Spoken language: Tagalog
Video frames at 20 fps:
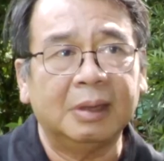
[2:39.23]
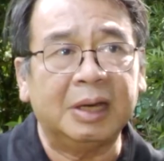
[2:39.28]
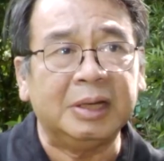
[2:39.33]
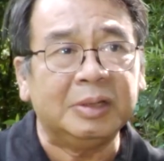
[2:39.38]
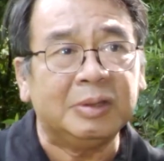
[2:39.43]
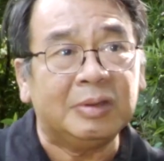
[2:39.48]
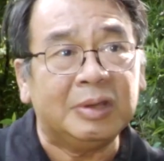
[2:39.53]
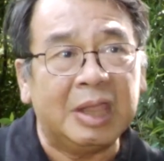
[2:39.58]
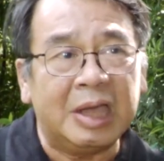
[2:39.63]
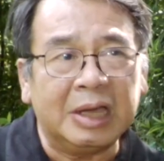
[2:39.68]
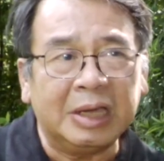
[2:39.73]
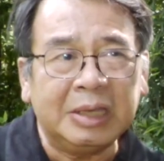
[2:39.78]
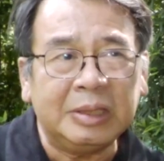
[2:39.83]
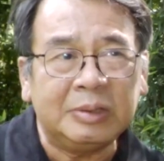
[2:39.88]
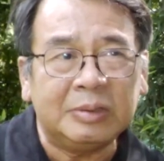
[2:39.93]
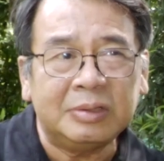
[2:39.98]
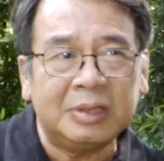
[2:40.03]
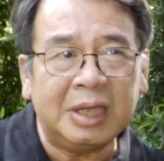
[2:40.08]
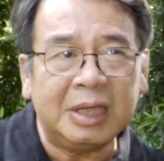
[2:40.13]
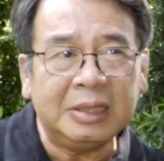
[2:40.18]
Are you lucky
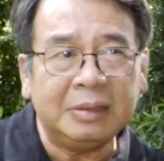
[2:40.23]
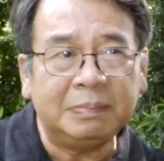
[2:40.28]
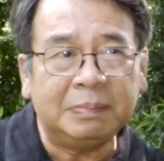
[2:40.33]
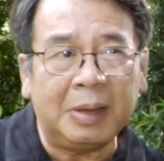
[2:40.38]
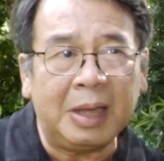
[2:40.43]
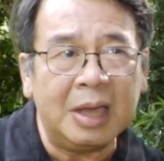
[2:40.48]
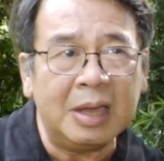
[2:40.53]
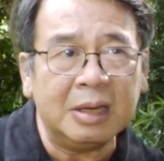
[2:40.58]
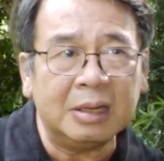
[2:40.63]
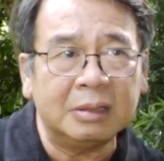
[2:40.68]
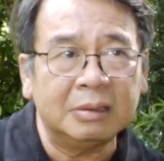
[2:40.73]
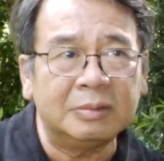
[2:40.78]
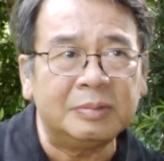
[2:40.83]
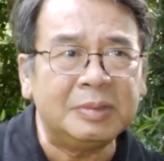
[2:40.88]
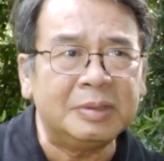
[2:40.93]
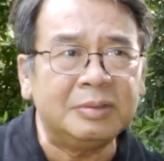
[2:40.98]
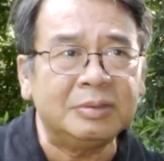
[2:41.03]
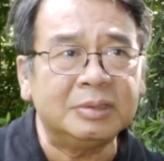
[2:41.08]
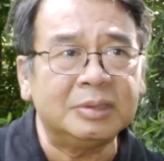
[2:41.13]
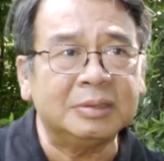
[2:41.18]
tonight, punk?
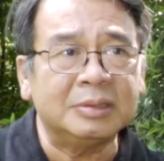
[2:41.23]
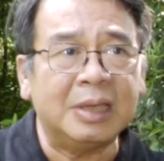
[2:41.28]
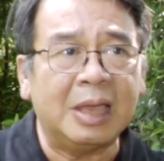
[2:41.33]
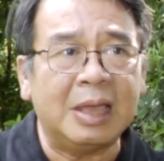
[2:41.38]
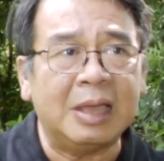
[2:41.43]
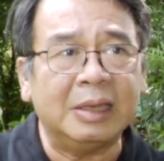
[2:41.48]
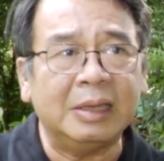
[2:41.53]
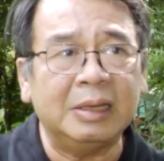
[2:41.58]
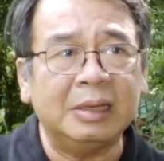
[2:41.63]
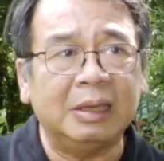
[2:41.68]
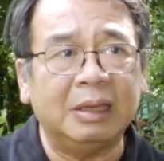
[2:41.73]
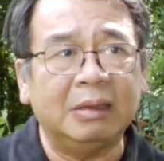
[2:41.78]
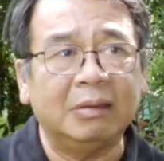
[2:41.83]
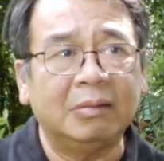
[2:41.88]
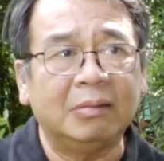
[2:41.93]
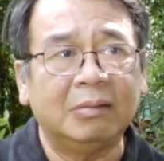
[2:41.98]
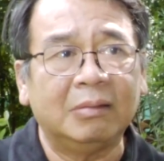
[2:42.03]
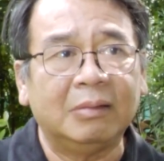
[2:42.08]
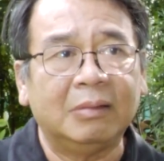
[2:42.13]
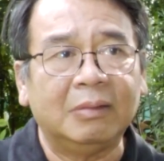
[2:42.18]
Ganun siya sa akin eh.
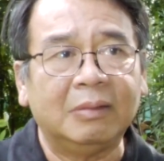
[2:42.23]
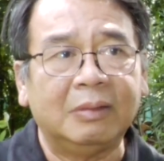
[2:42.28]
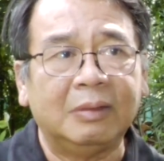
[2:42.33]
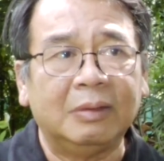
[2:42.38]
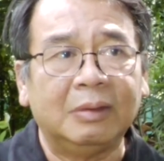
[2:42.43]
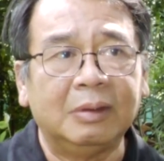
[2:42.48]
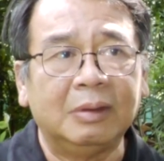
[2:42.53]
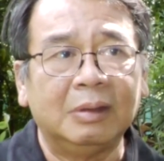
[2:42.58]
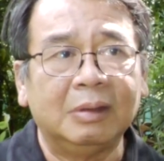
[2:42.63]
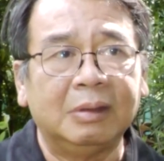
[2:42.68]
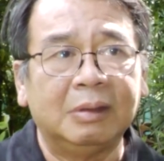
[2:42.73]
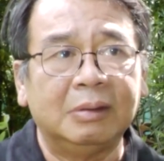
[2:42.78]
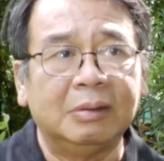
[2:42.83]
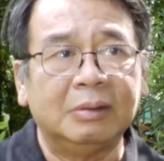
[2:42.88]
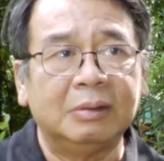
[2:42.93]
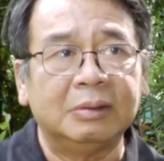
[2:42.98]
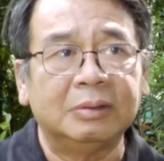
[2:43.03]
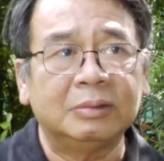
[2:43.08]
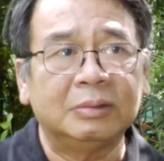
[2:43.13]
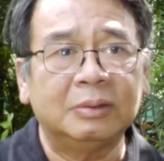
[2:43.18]

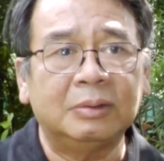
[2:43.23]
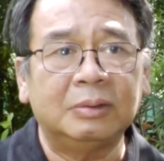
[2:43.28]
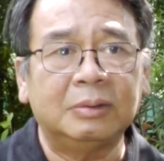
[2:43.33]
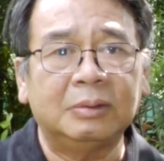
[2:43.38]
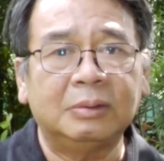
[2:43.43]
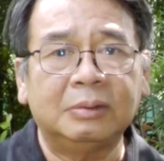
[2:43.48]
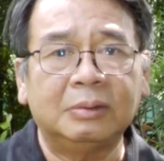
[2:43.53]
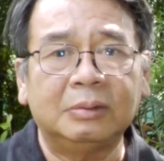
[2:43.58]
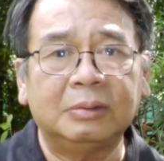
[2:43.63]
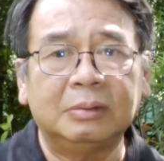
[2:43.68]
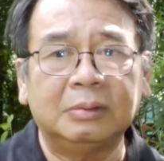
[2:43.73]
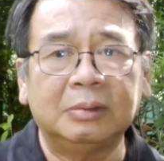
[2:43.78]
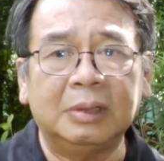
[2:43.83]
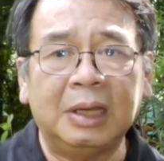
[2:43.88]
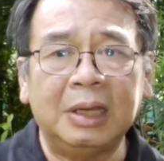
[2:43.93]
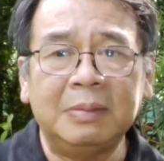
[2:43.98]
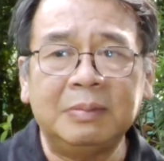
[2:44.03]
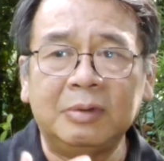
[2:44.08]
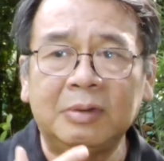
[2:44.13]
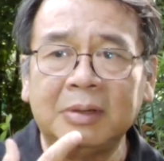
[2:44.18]
So,
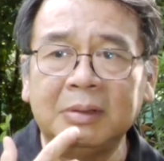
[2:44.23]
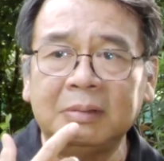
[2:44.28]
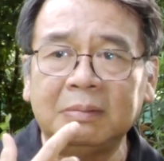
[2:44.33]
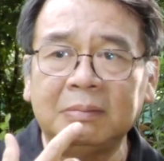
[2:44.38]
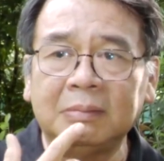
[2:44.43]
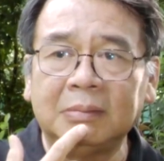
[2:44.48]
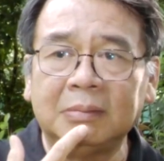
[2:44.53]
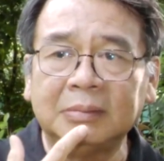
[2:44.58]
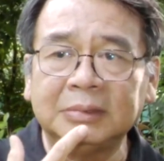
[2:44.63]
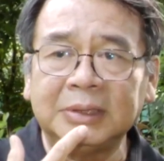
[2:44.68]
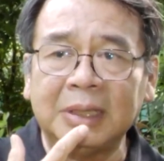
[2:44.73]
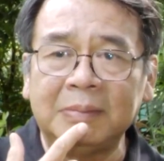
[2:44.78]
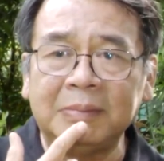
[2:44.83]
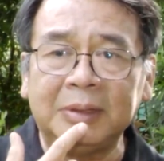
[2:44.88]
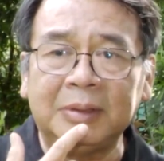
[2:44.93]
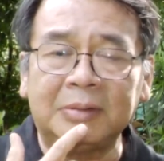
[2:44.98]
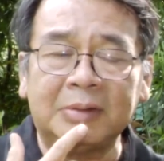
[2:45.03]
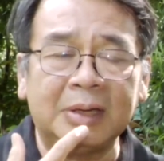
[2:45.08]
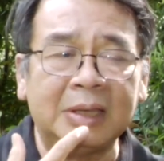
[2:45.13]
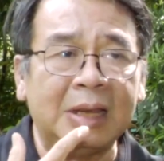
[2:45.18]
alam mo, ang
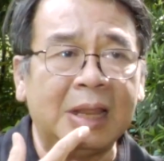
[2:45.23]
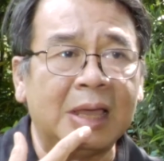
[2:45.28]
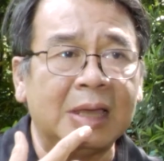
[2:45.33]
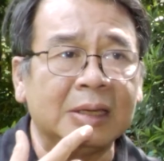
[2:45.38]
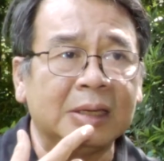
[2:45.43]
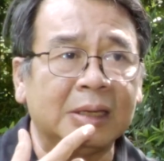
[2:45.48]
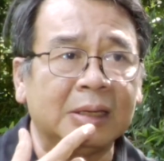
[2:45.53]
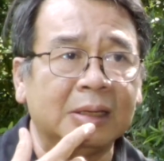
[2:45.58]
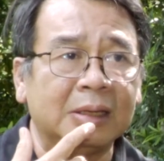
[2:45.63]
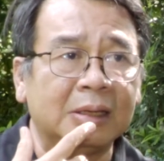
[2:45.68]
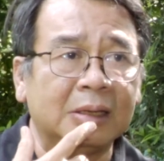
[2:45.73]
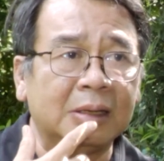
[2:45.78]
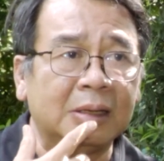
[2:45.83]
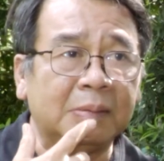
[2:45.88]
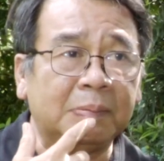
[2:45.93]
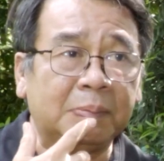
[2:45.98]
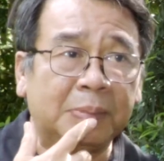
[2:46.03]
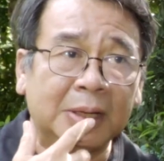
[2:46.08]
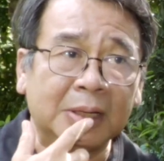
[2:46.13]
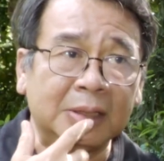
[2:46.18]
sabi ko nga lagi,
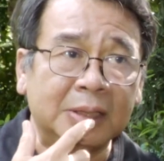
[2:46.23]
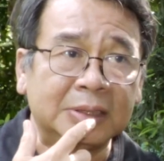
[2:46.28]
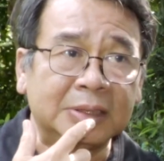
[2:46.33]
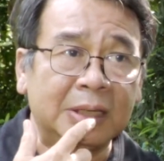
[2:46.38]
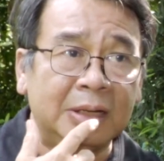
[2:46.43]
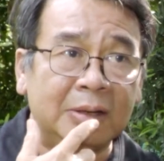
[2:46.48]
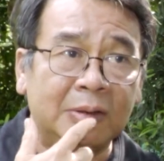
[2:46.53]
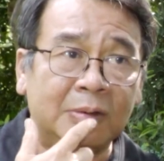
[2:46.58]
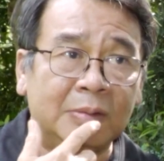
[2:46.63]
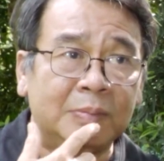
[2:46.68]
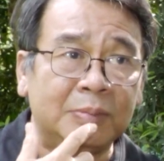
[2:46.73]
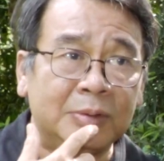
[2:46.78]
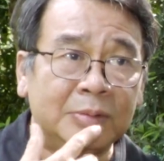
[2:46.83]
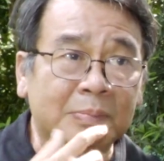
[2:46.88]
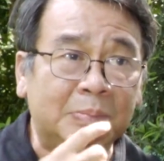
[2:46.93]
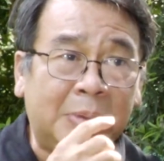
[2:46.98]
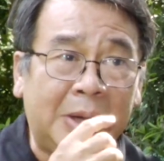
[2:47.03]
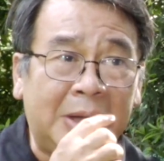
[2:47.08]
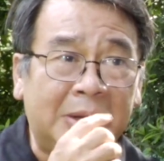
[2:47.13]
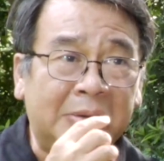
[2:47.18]
pag nasa loob
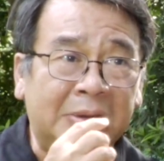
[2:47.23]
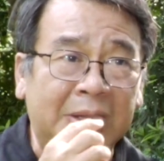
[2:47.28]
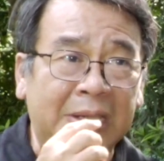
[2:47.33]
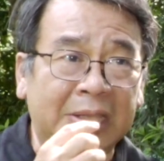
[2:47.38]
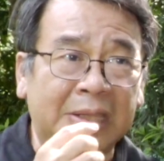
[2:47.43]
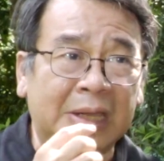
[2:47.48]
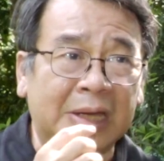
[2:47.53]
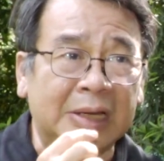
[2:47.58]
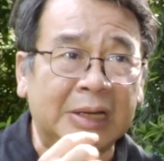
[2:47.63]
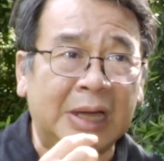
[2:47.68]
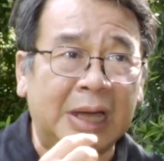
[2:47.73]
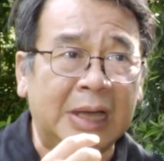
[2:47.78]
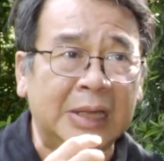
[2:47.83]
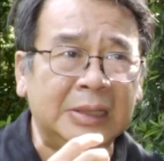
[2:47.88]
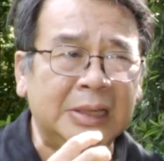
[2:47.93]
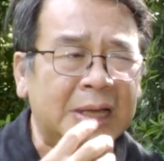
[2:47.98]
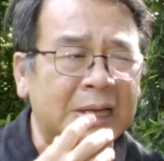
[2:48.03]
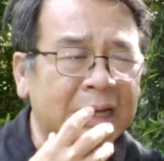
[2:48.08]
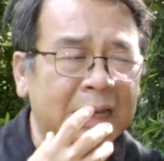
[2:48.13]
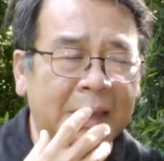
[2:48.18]
yung barrel ng gun,
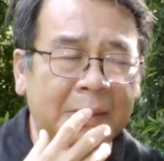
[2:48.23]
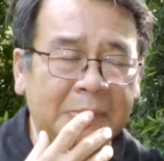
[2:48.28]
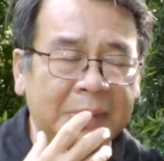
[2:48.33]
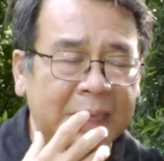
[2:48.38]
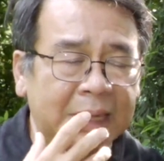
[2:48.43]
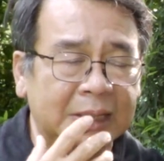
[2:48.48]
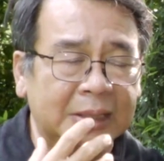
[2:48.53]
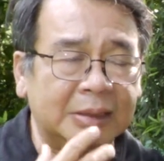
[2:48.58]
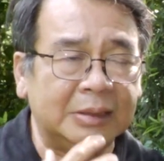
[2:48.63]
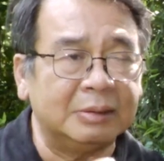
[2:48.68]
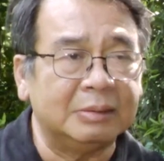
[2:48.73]
ang lamig.